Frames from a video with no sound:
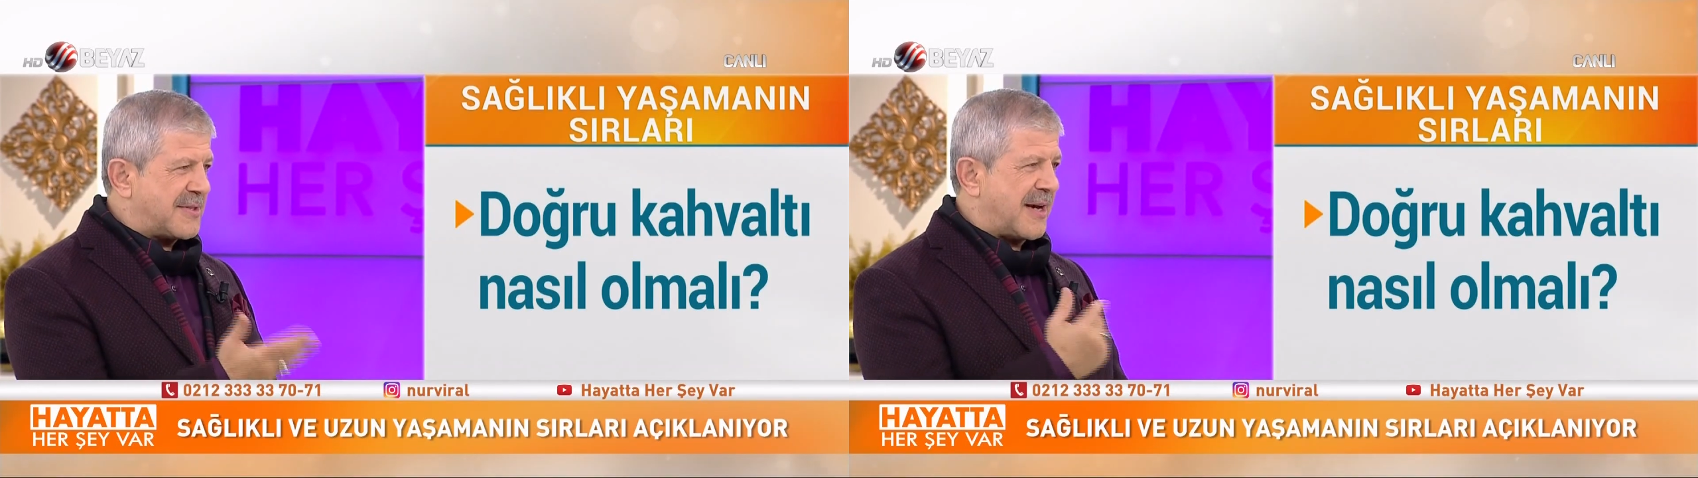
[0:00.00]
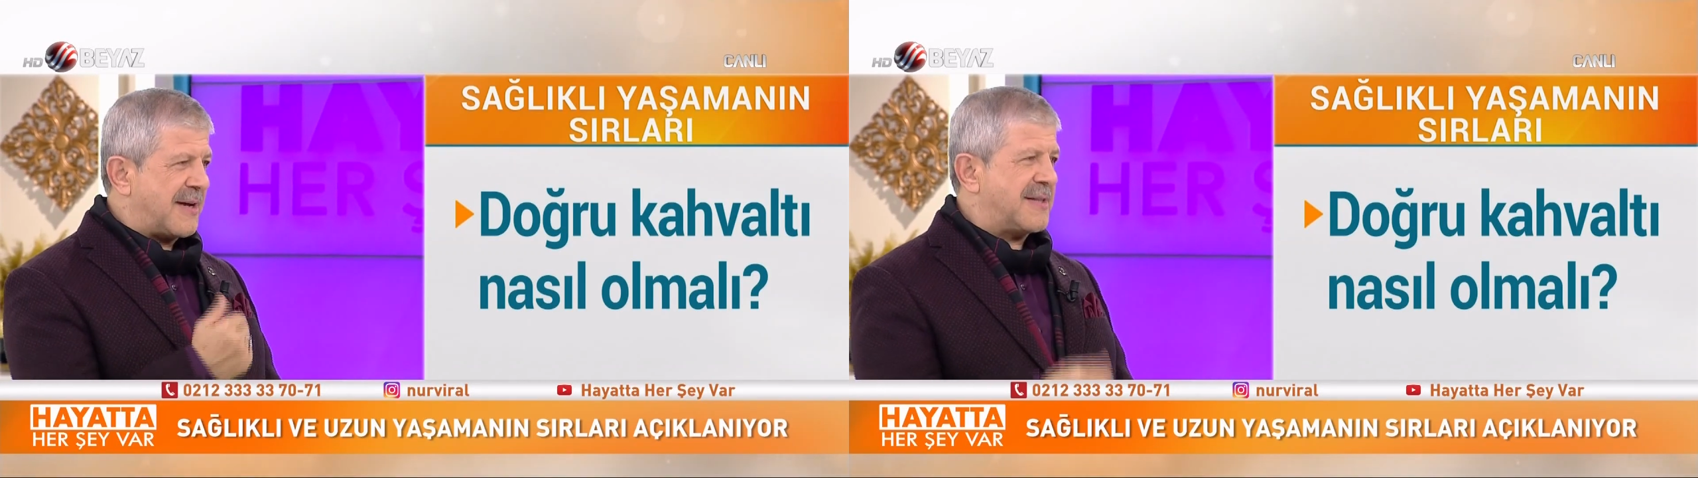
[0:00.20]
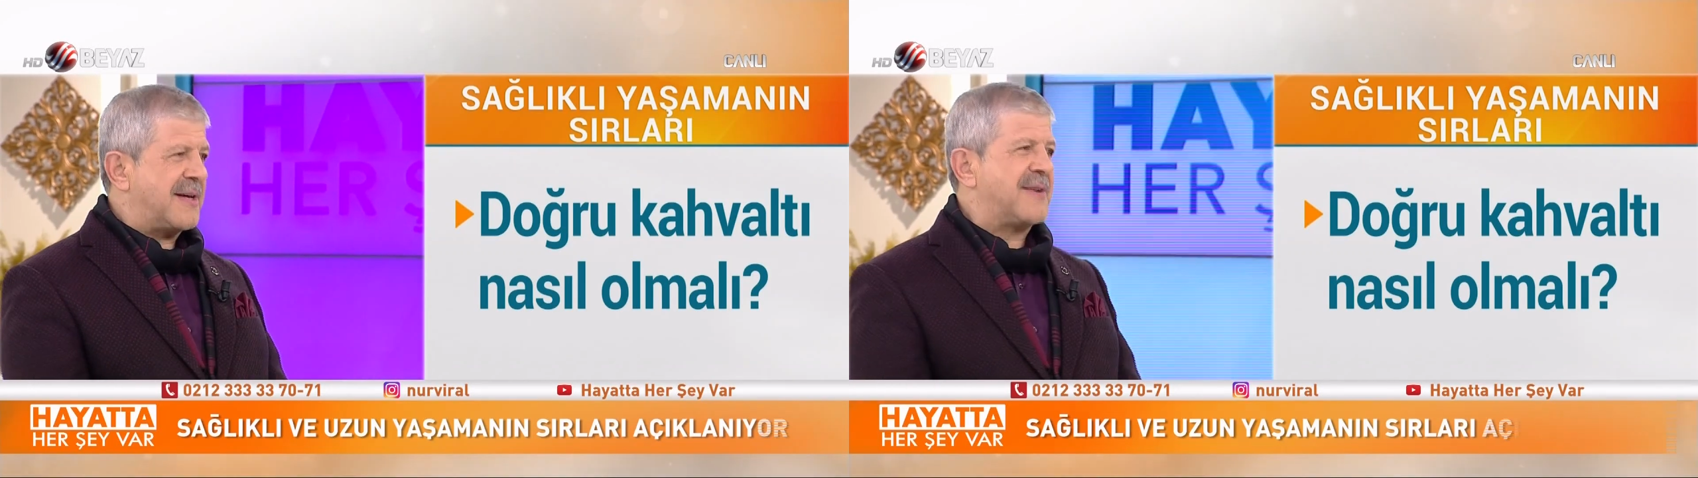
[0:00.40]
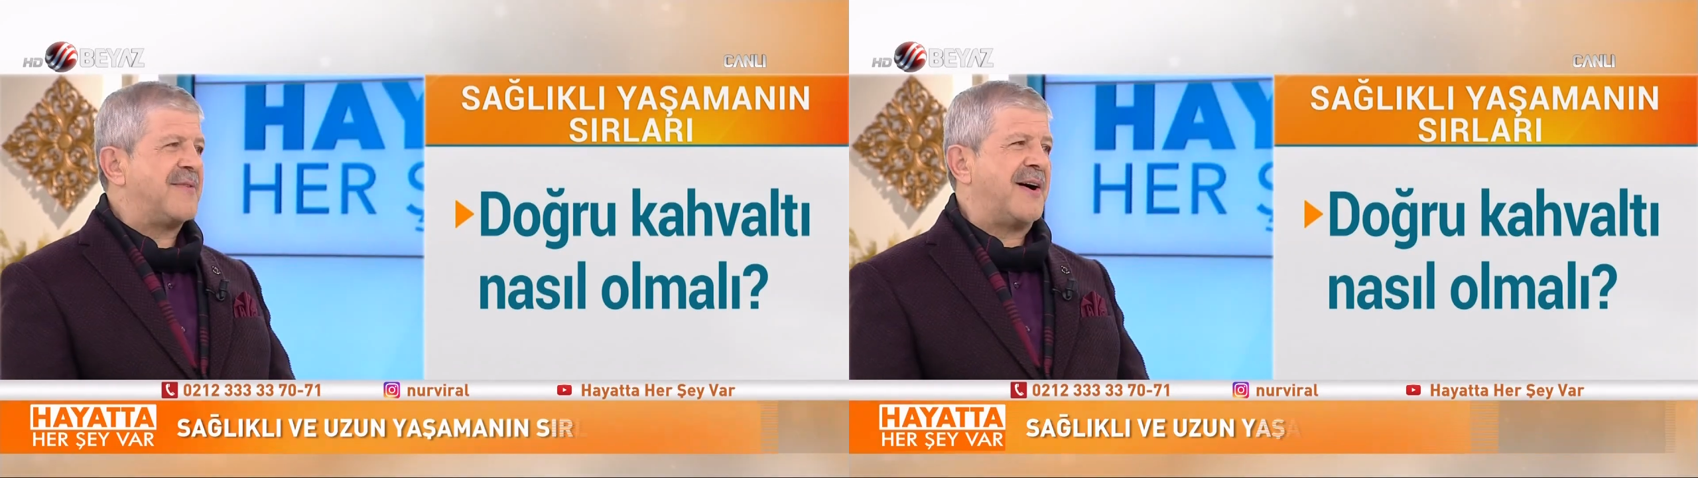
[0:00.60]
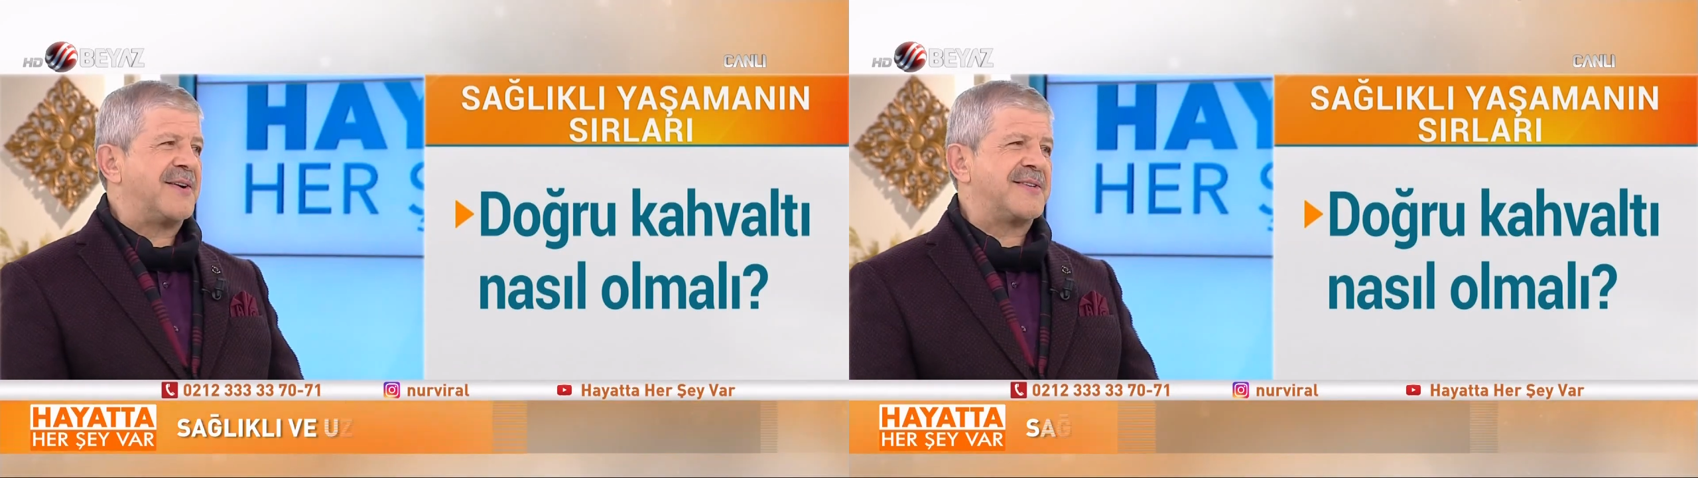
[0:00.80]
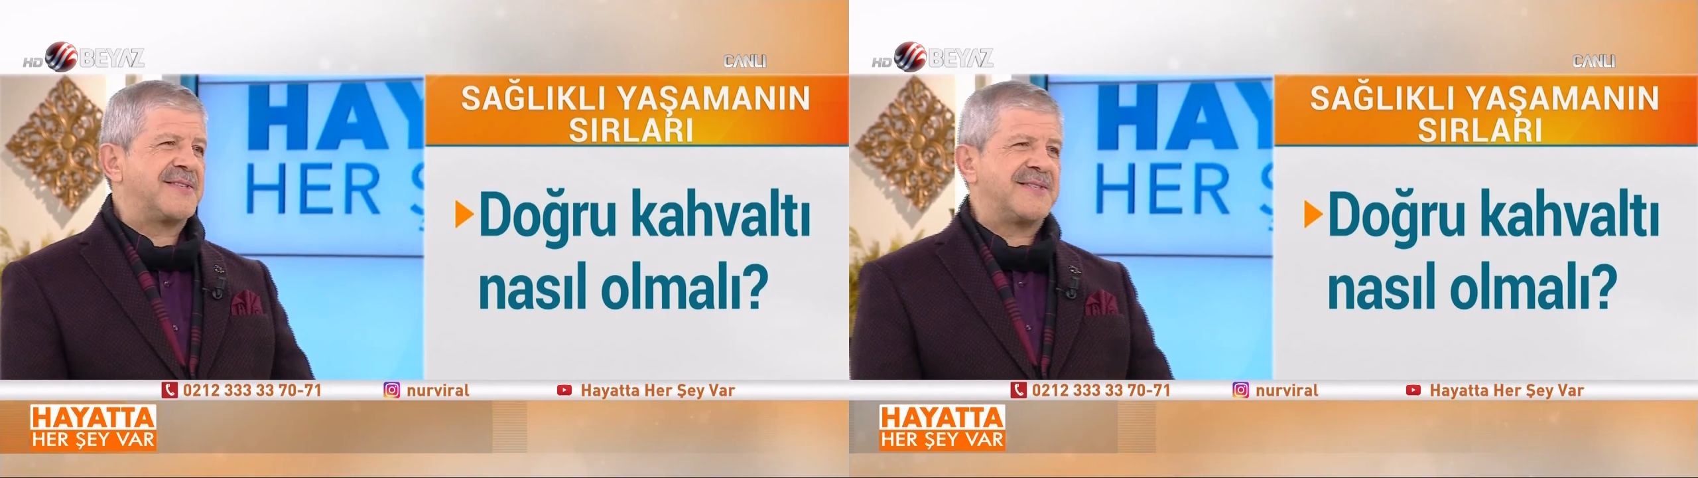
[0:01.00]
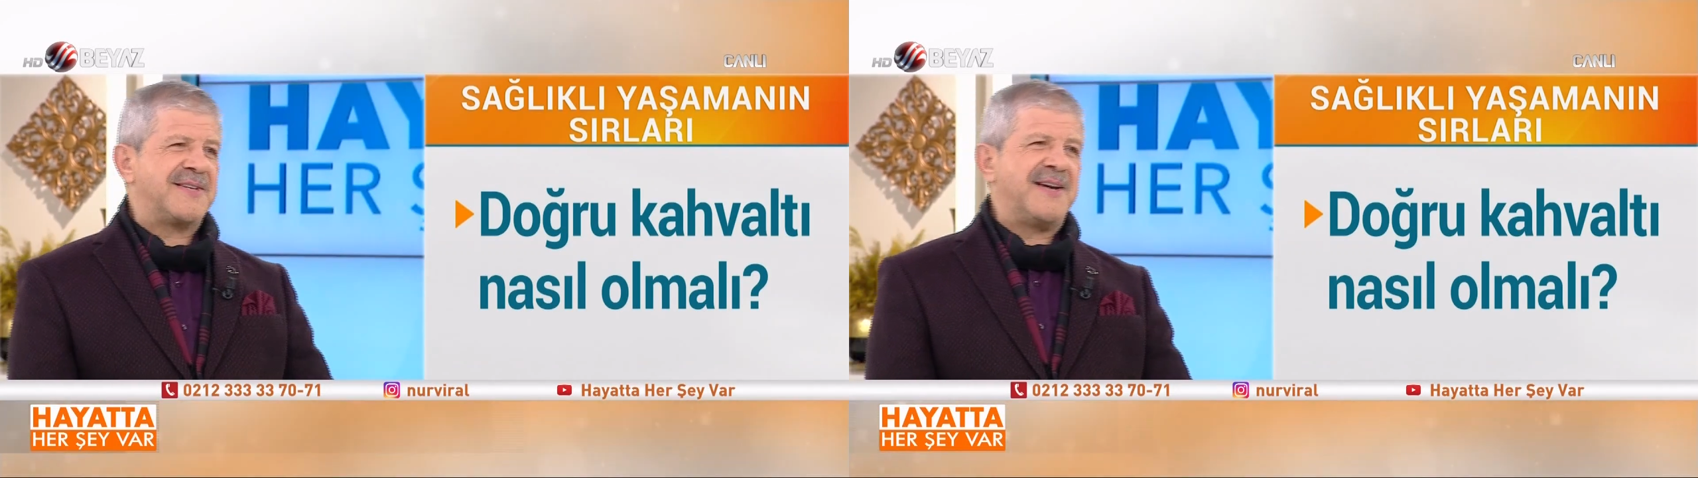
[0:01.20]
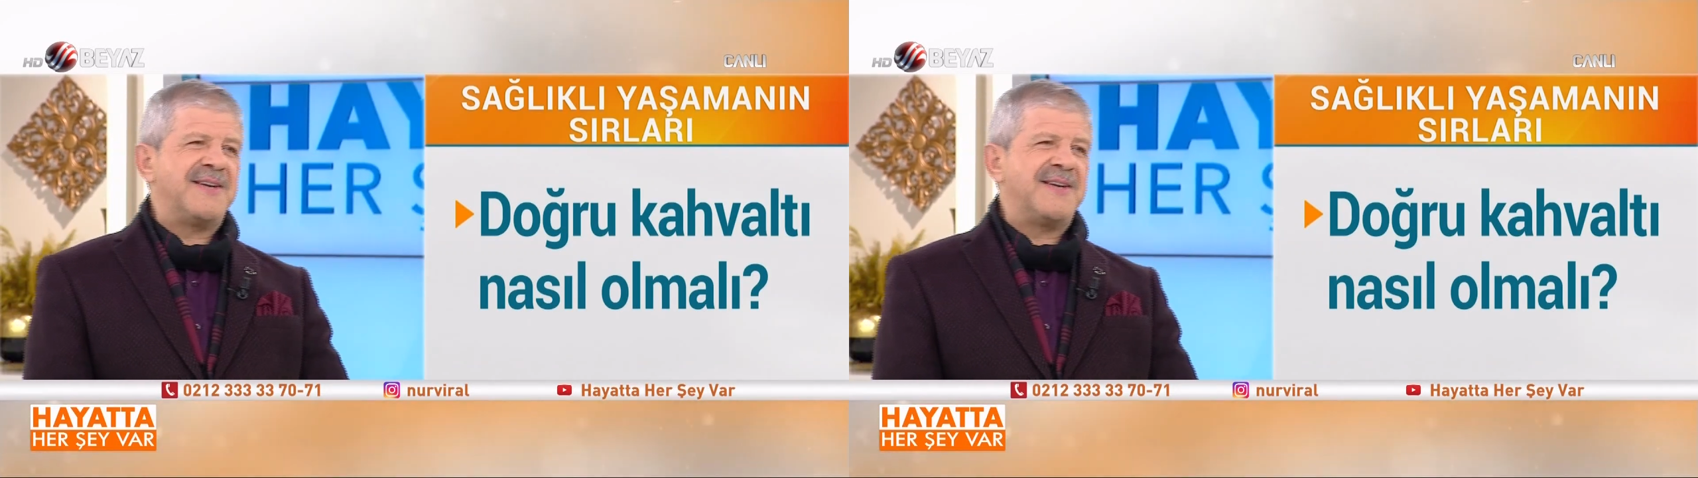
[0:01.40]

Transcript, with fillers: saygıları Aleyküm vardı selam. size.